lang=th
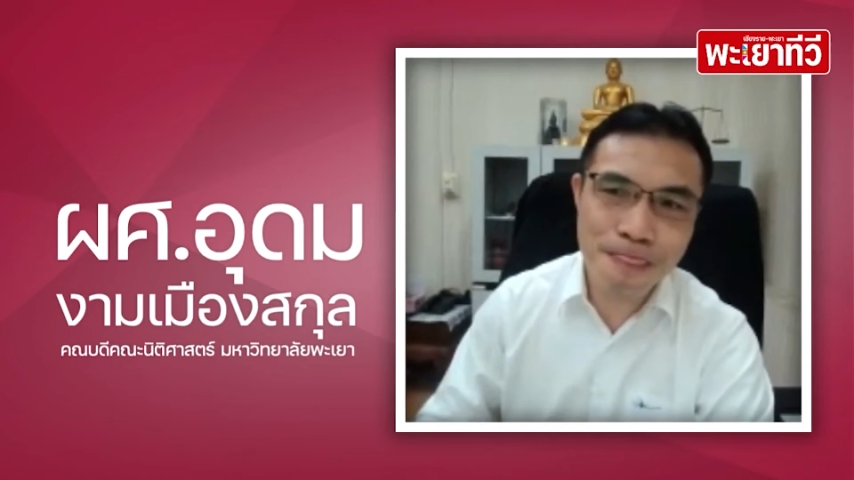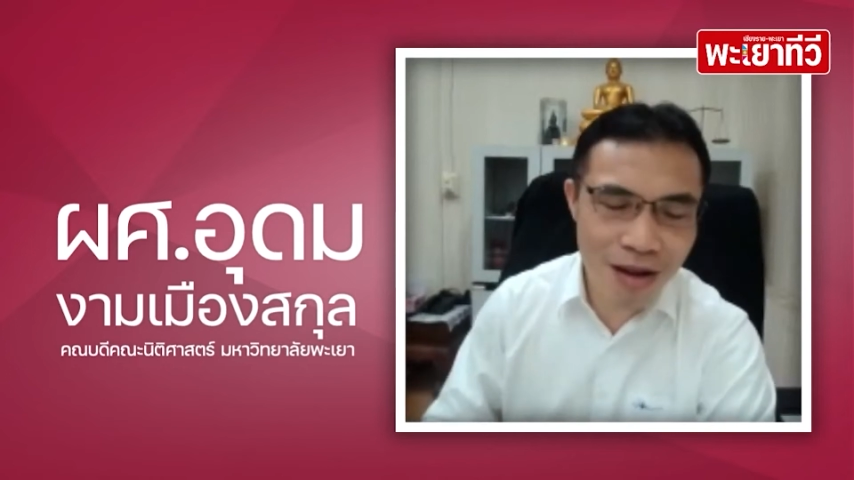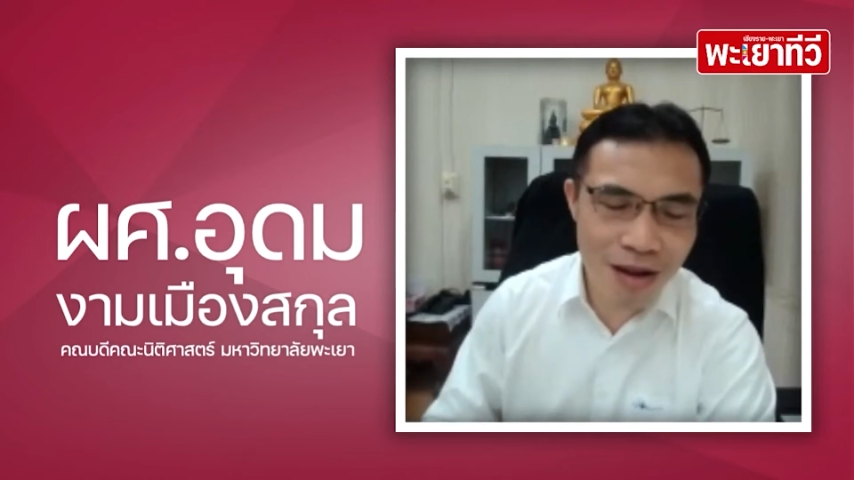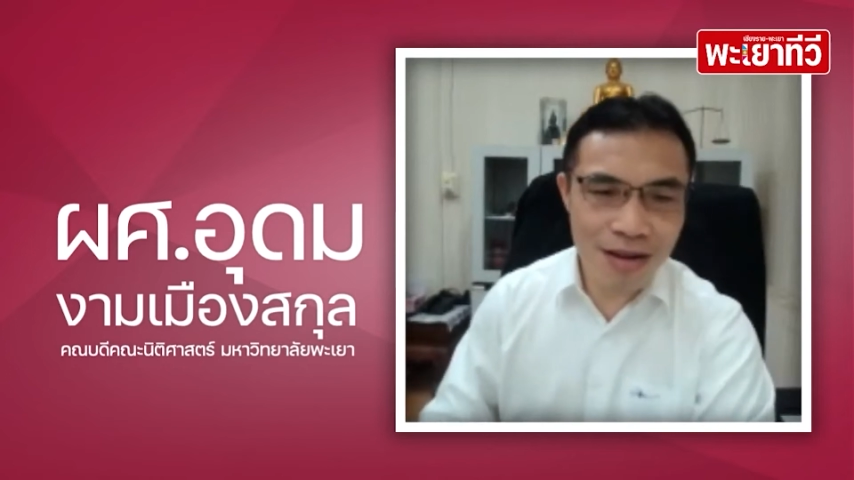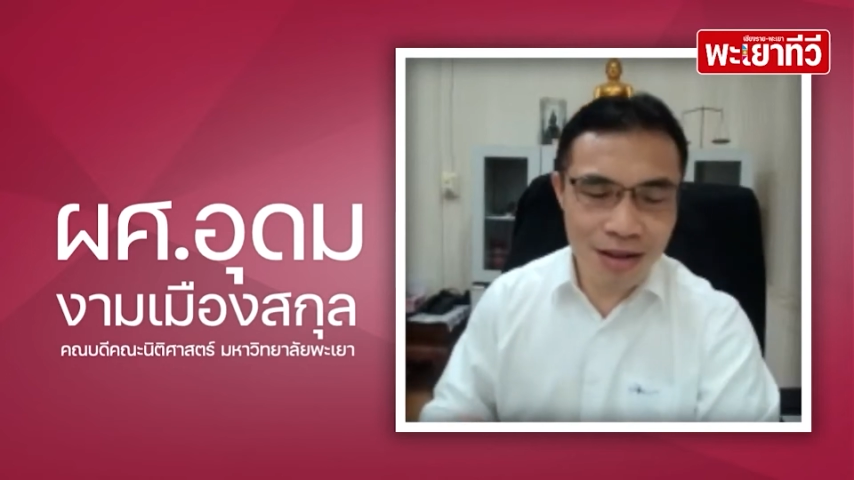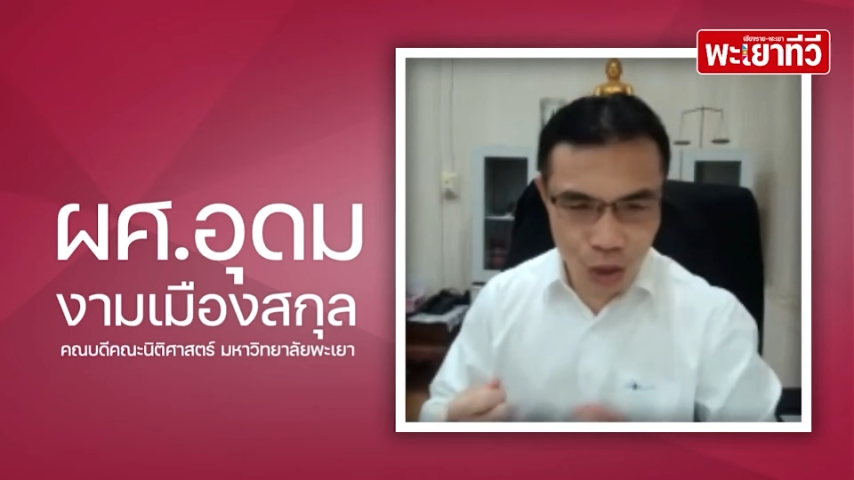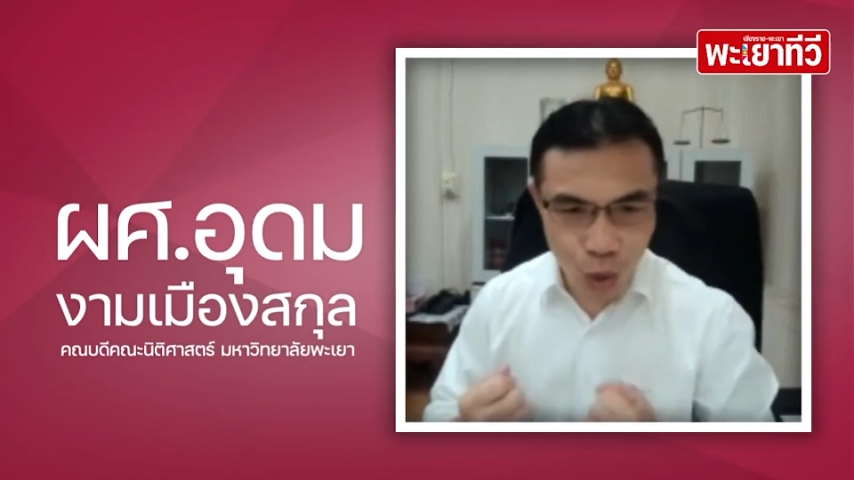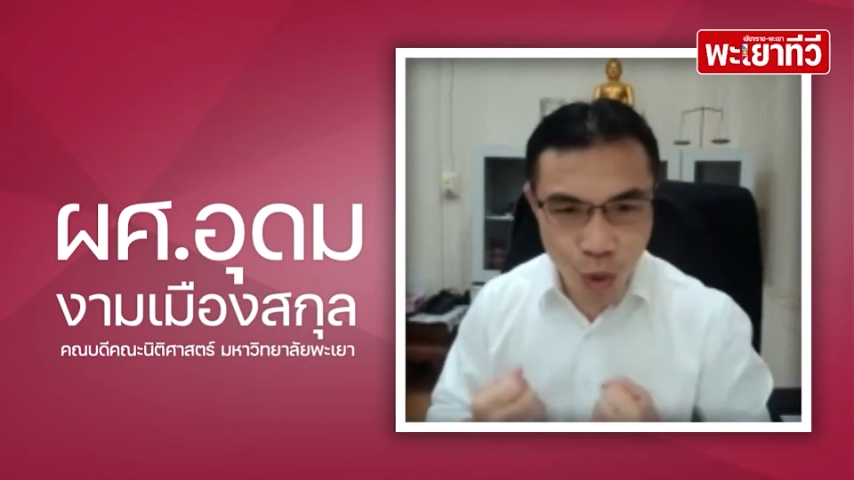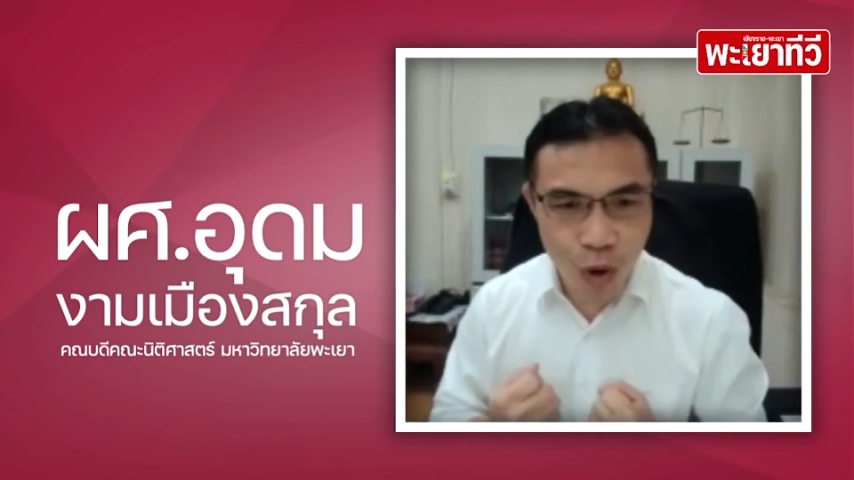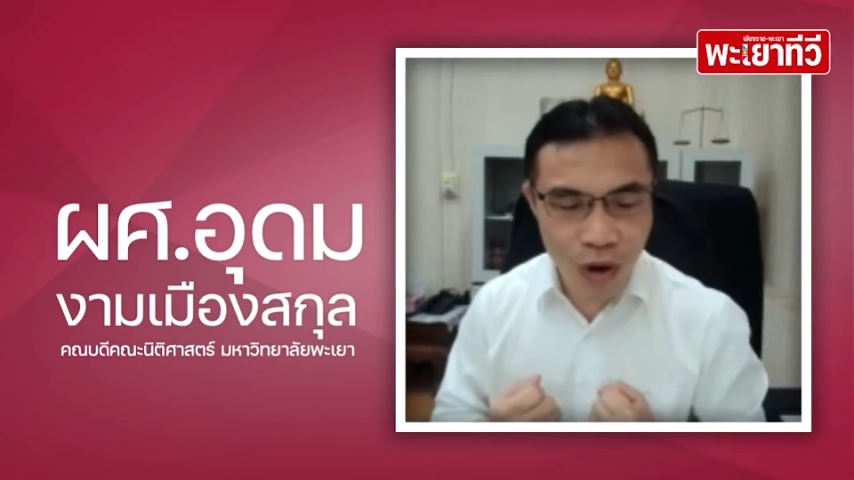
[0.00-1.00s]
เพราะ
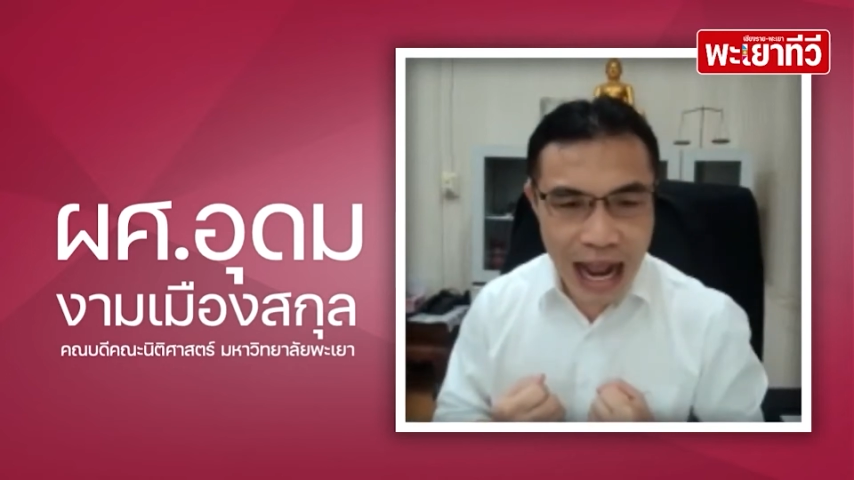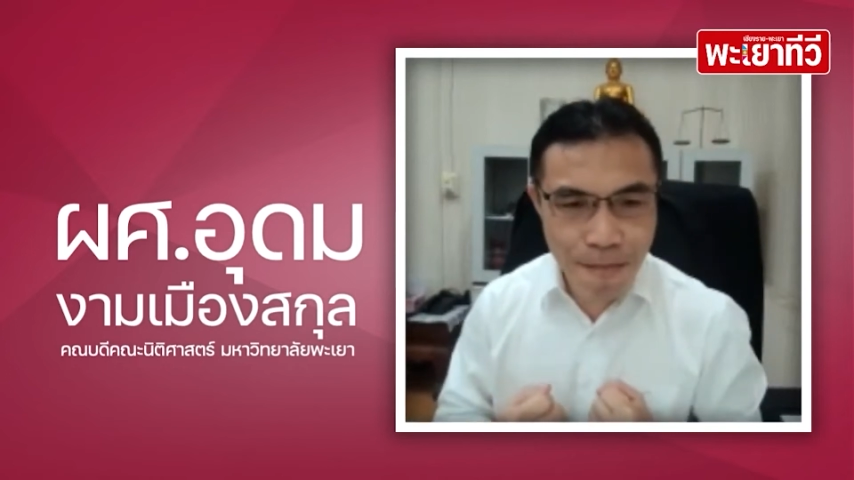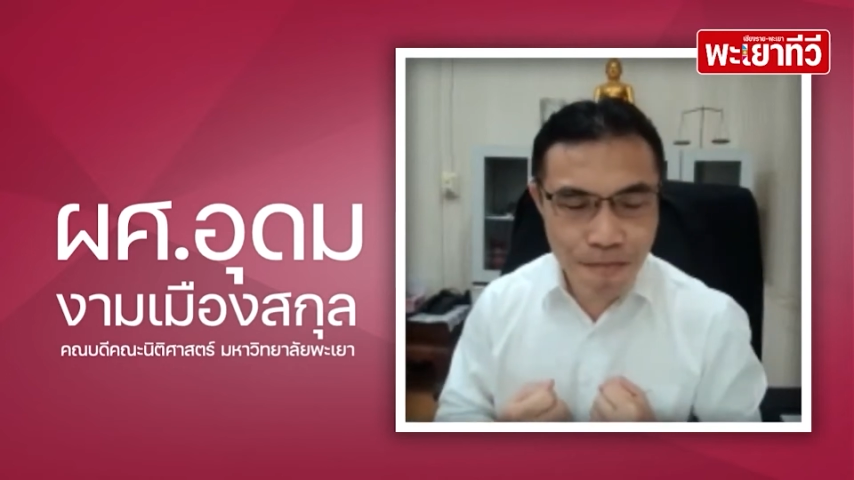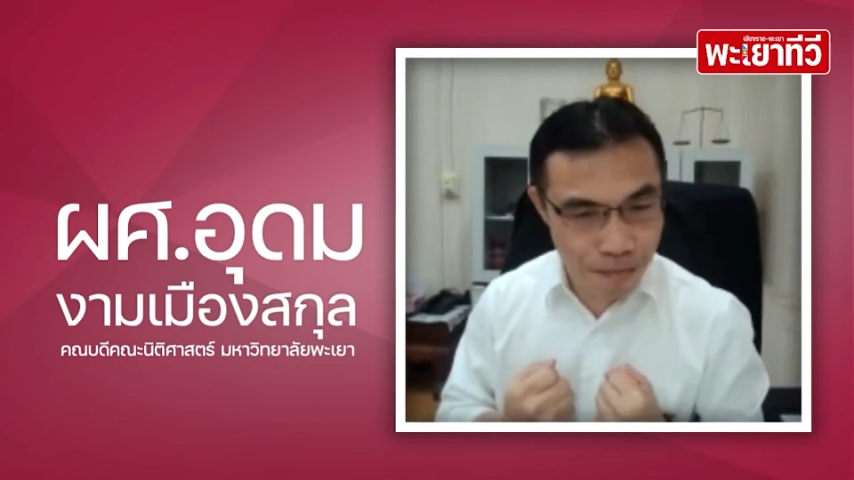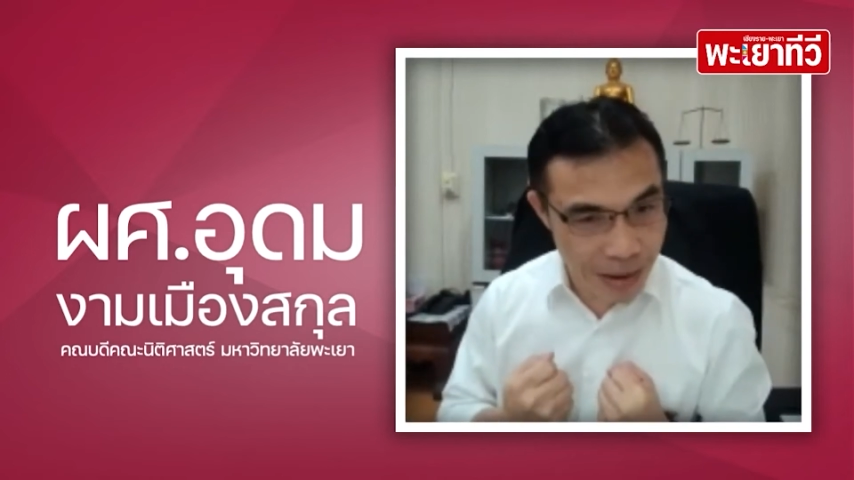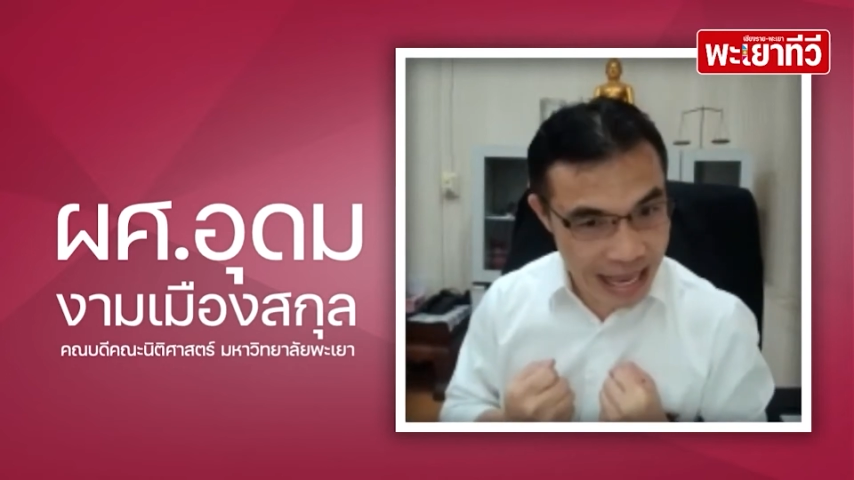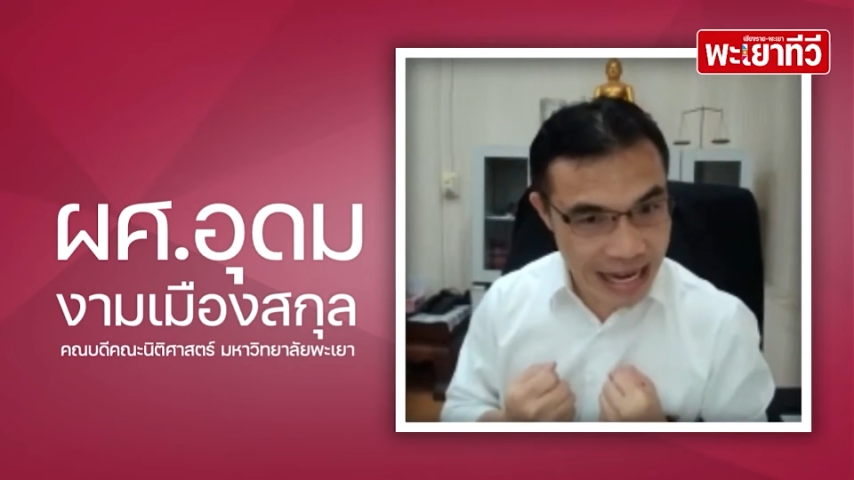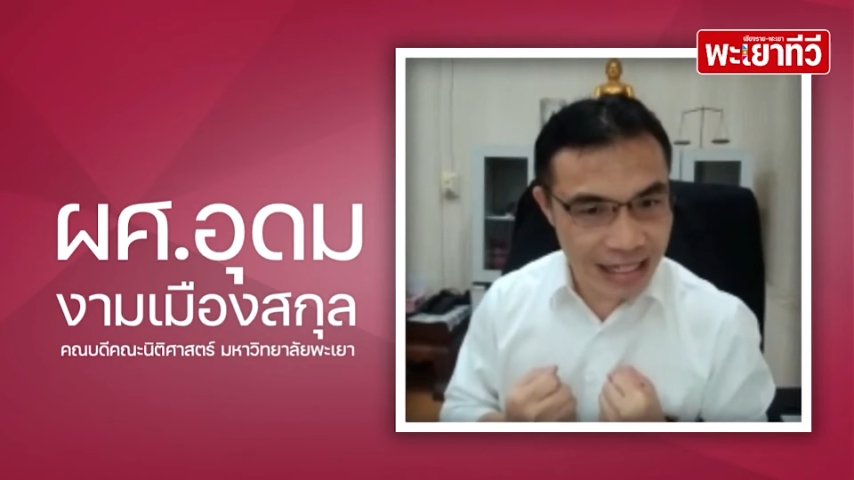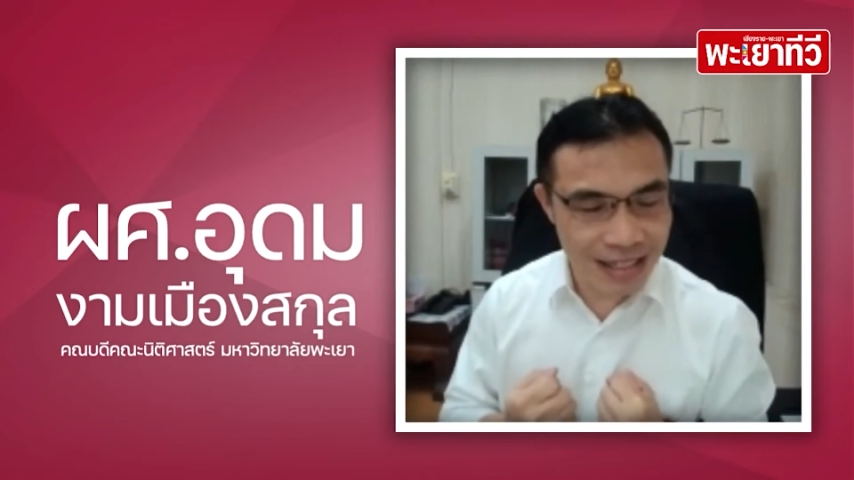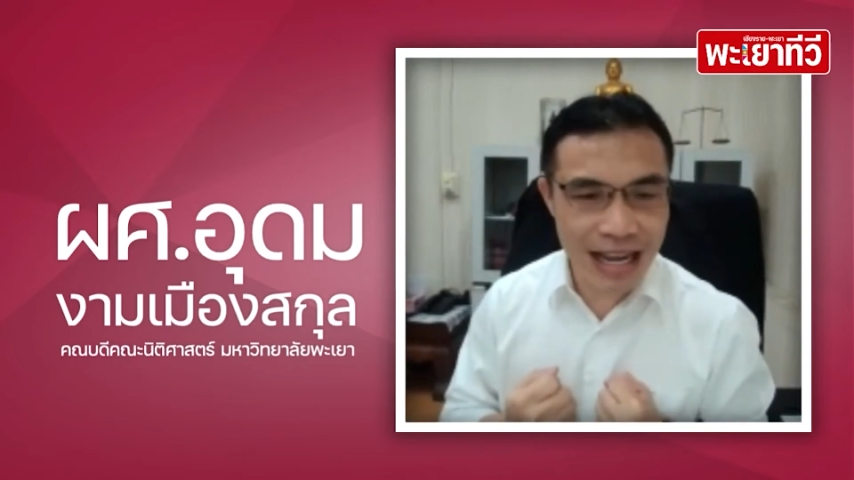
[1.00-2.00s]
ตัวคน
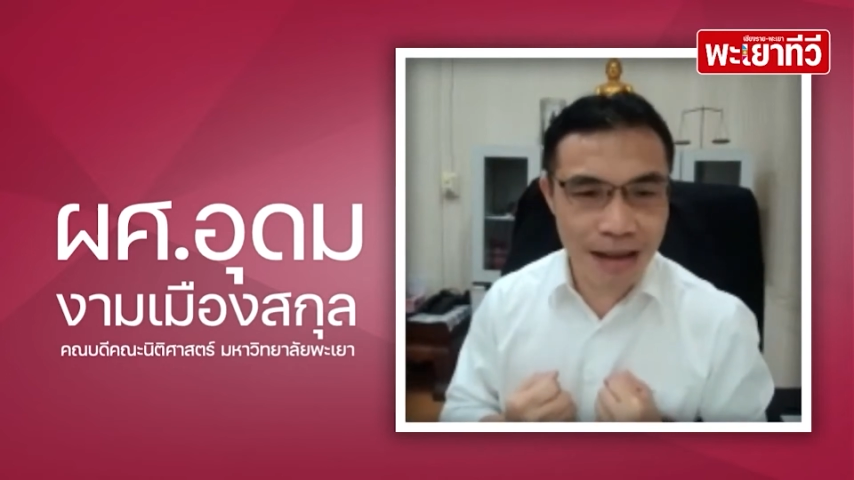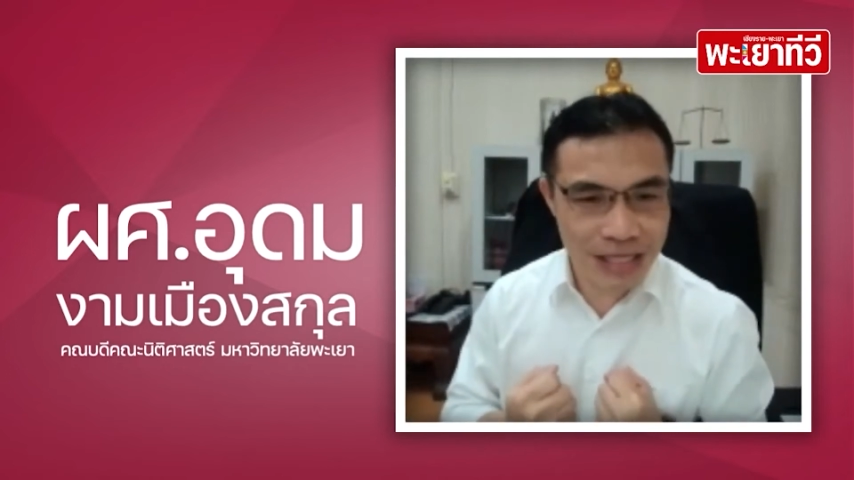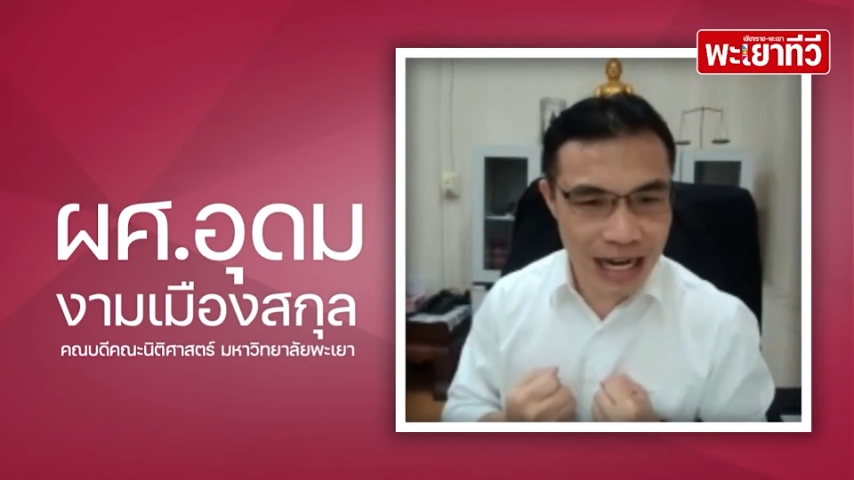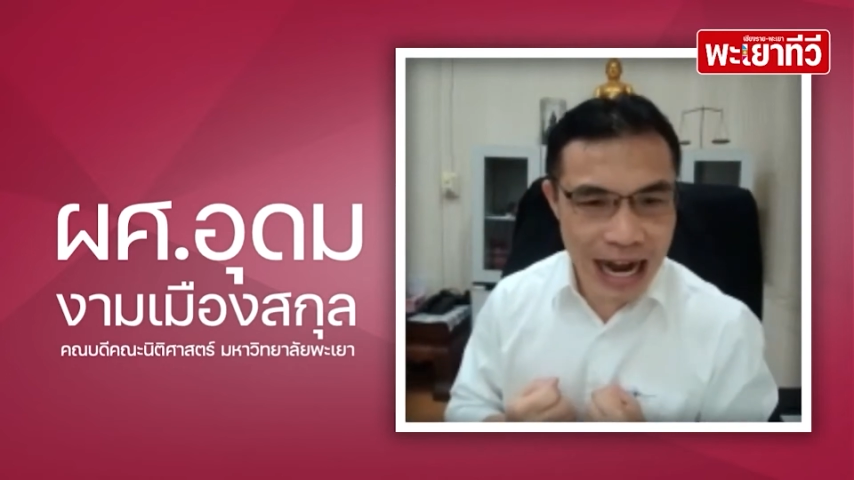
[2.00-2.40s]
ค้ำเปลี่ยน